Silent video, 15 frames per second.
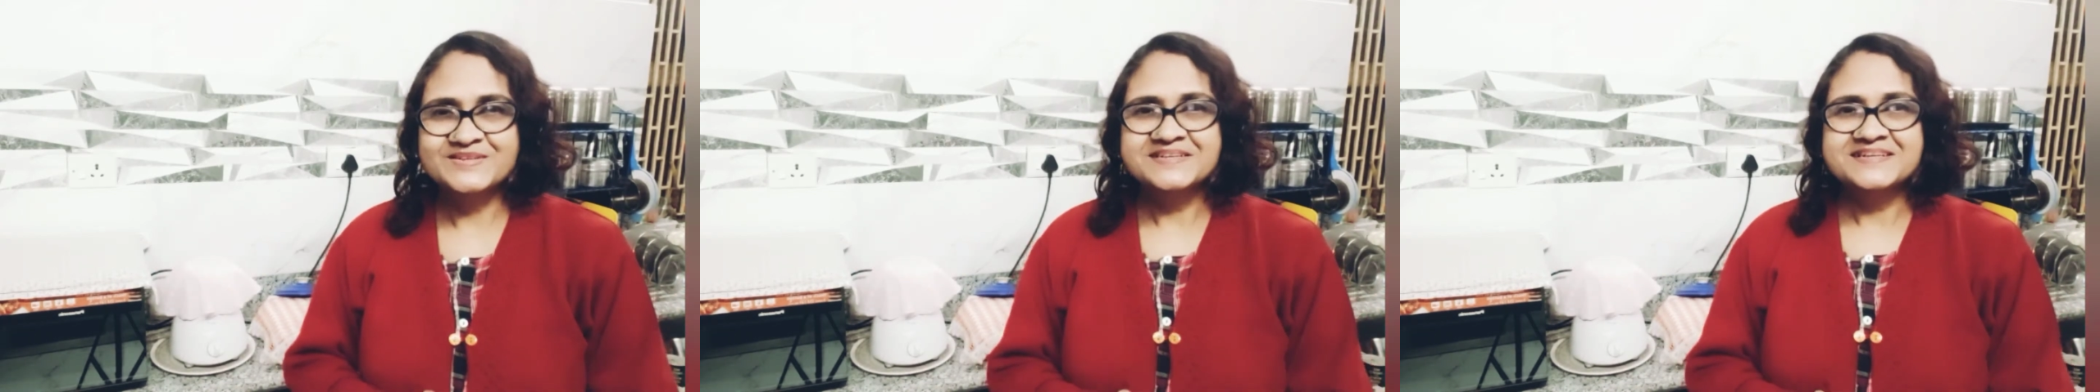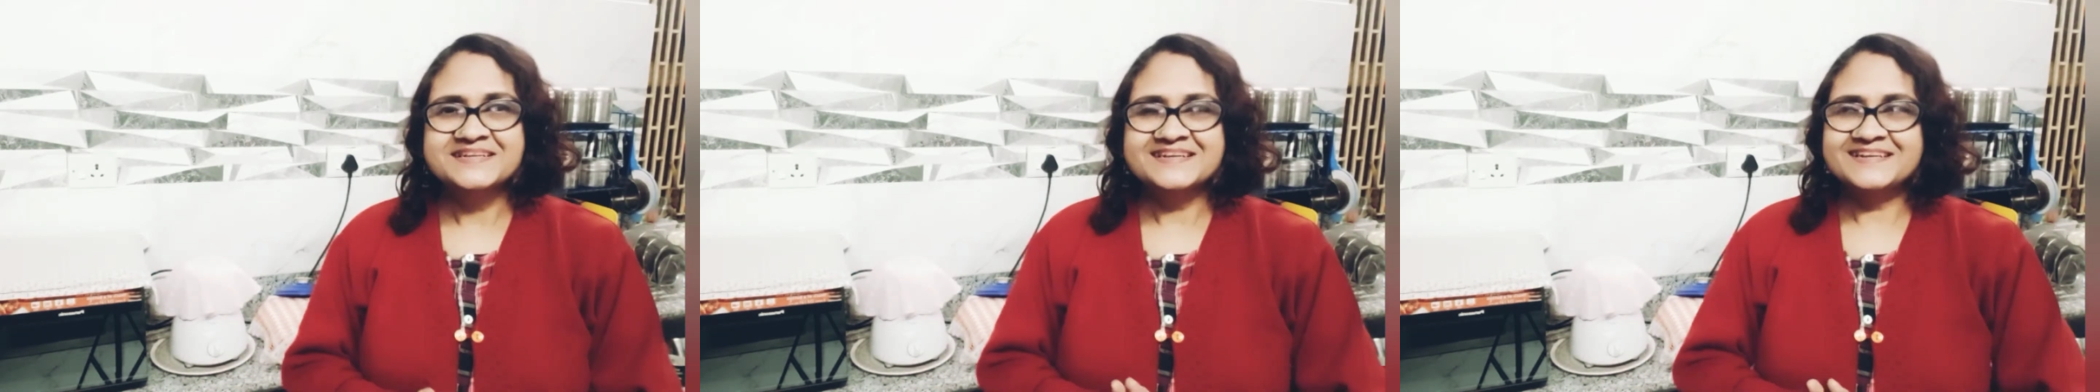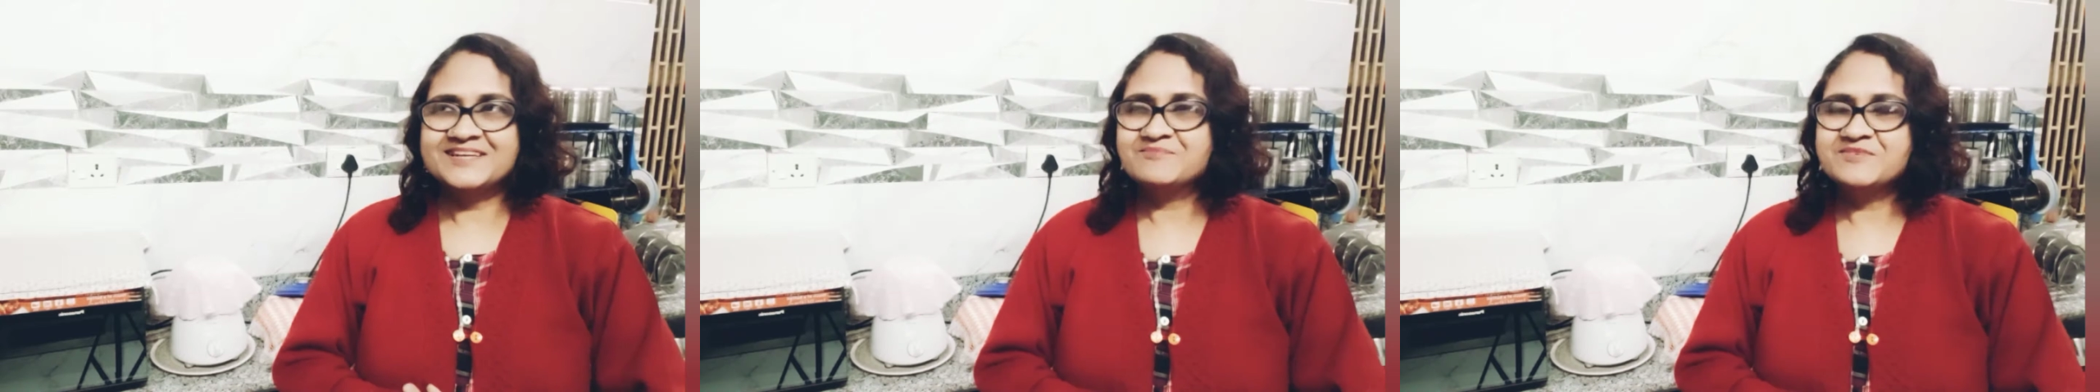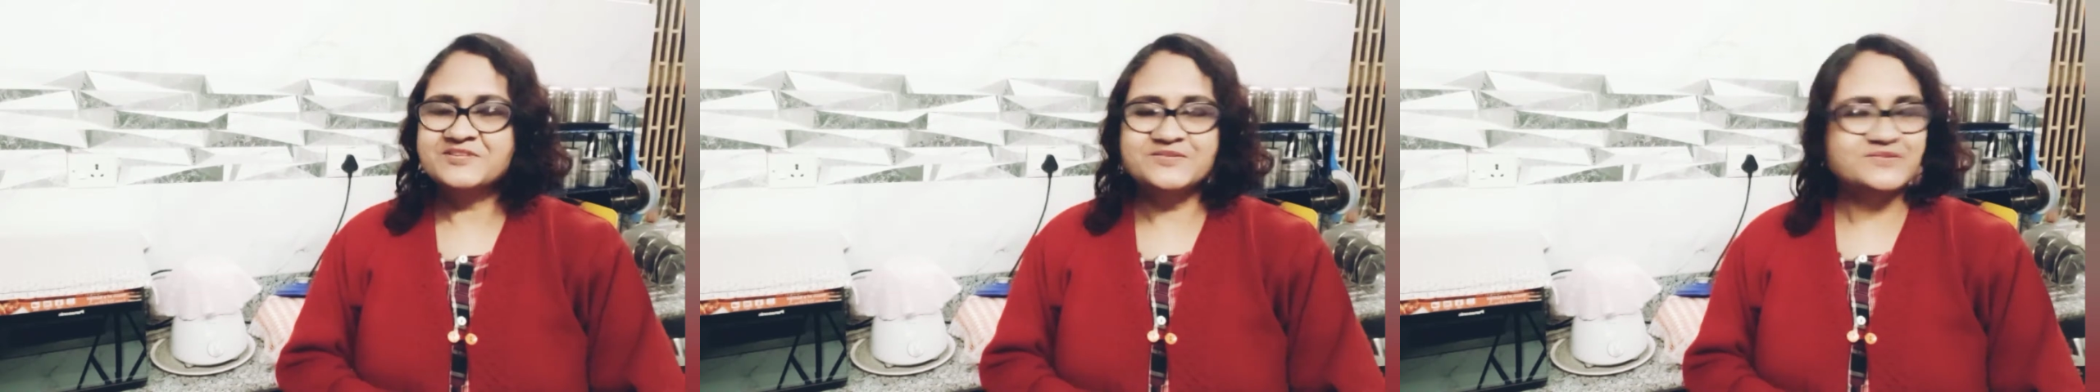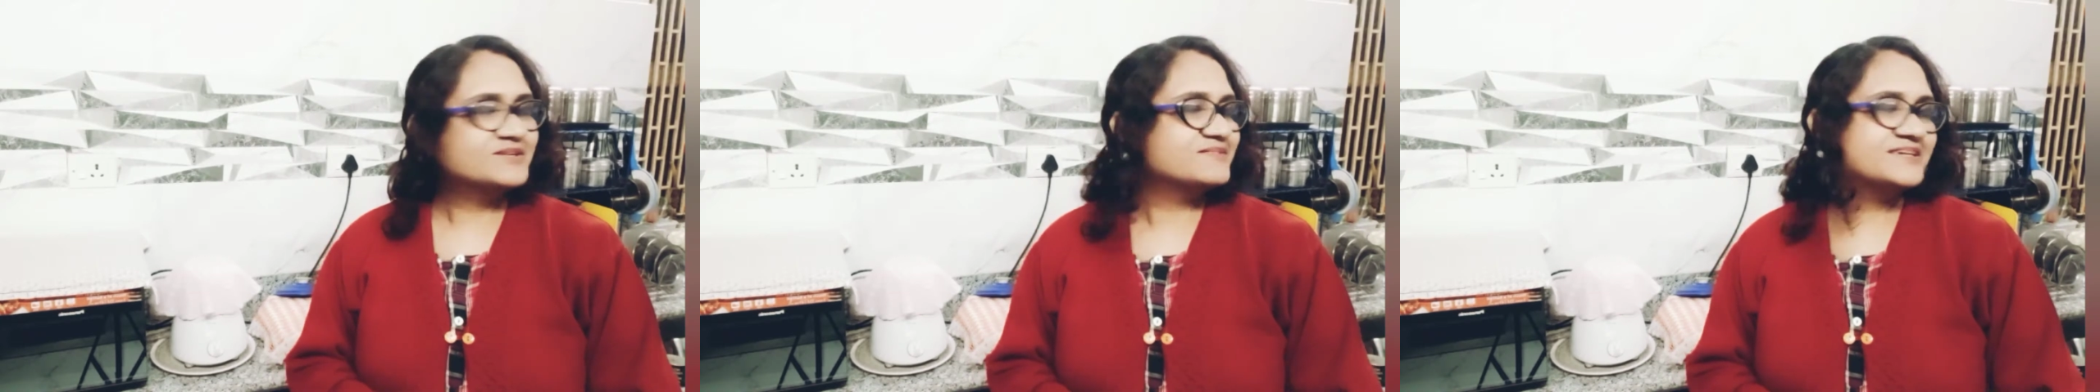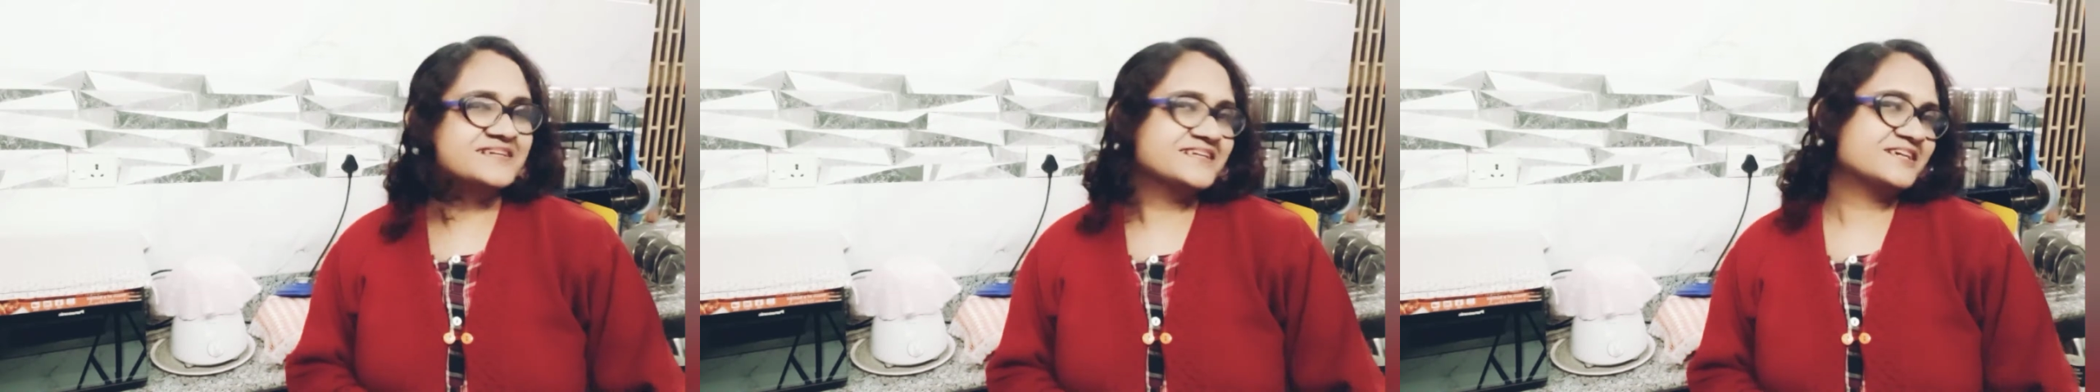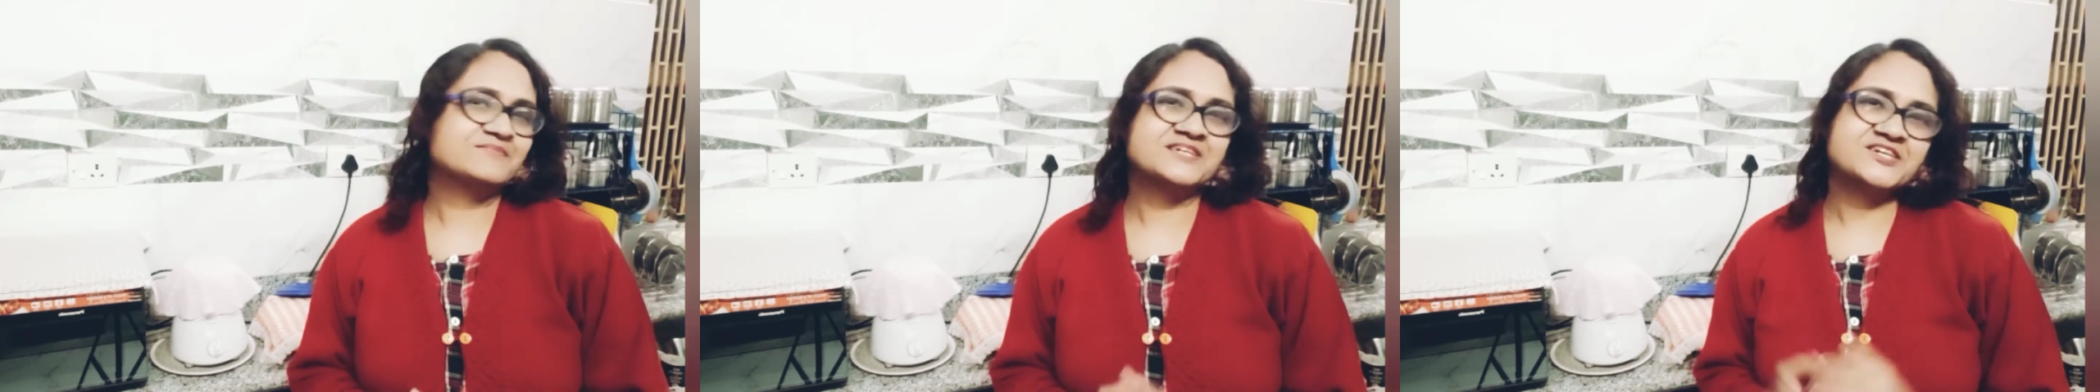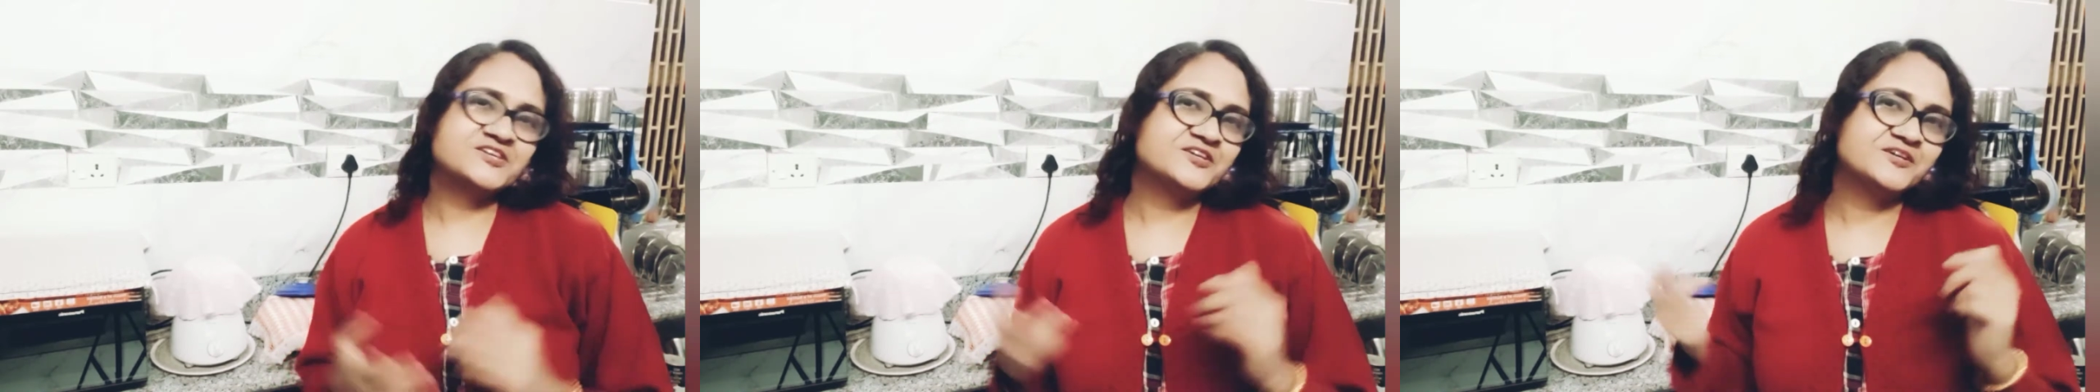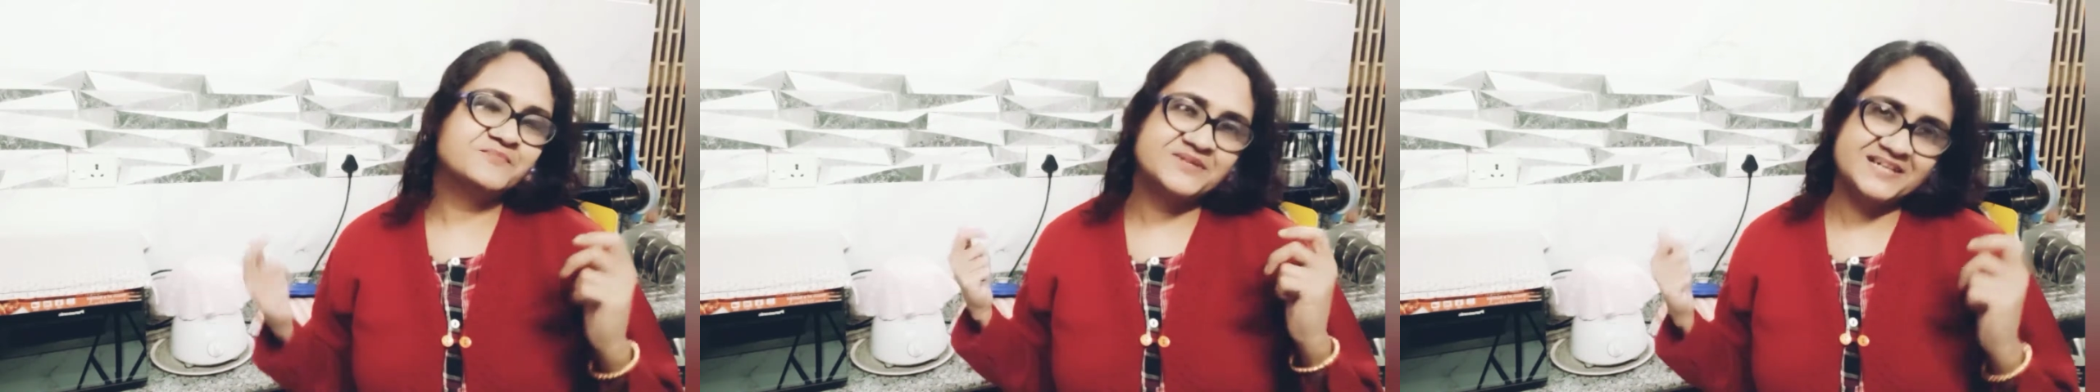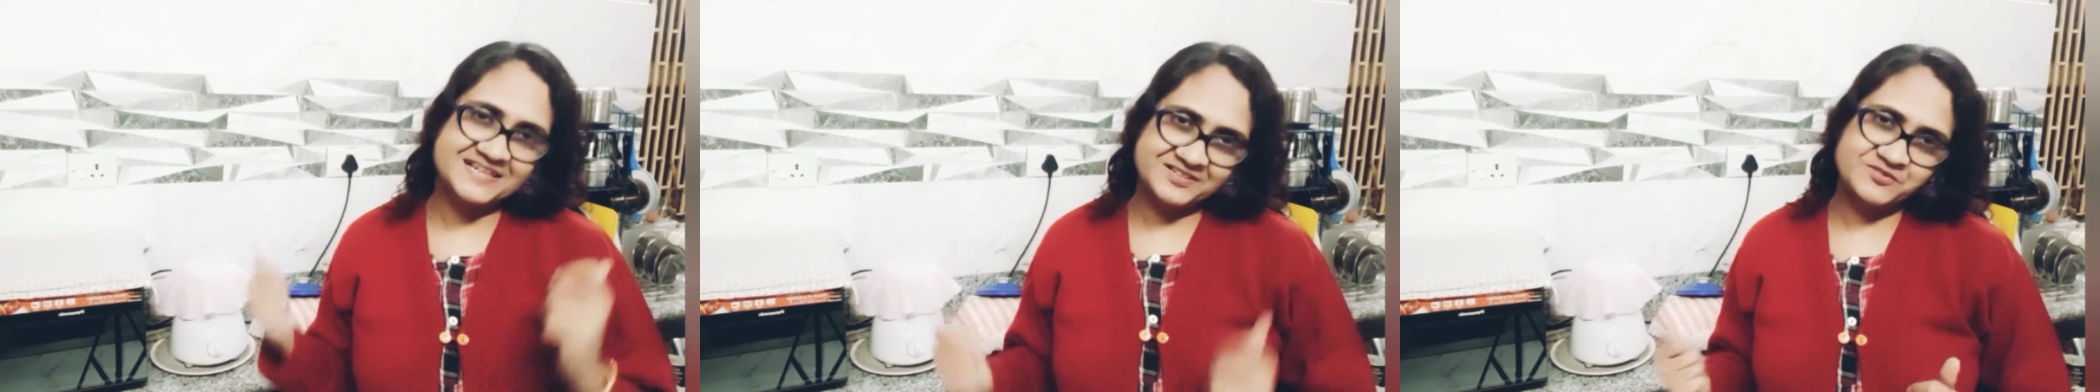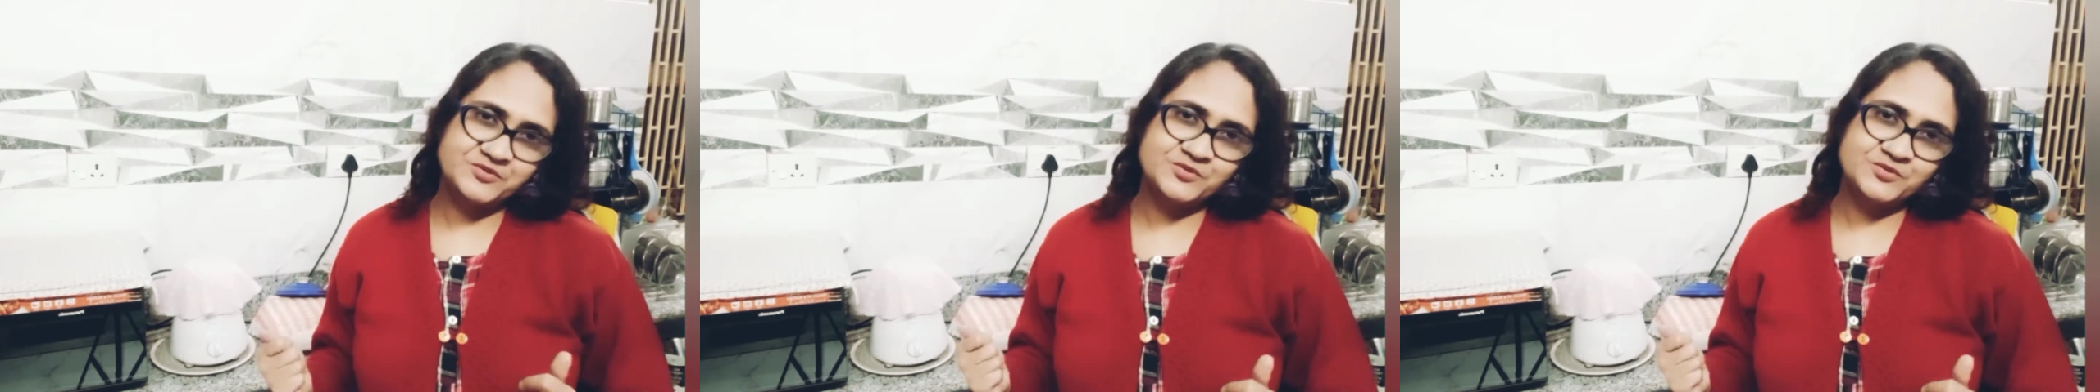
আমি তো আবার আমার সব আনন্দ